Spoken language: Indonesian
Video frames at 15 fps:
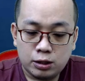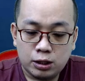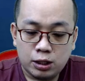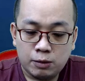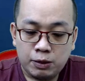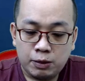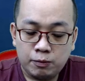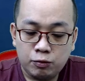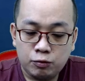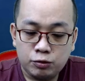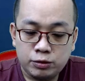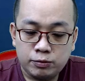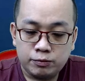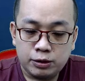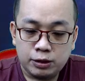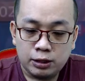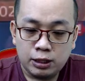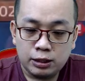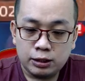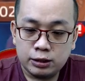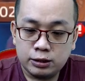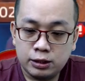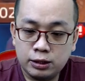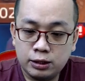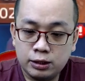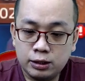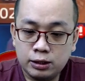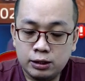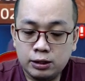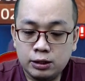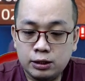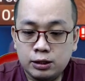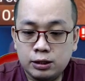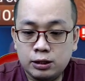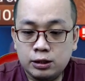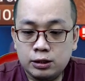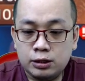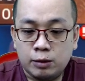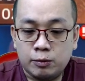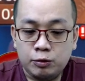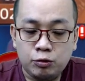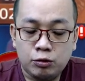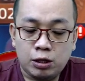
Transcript: 89 guys ya ya betul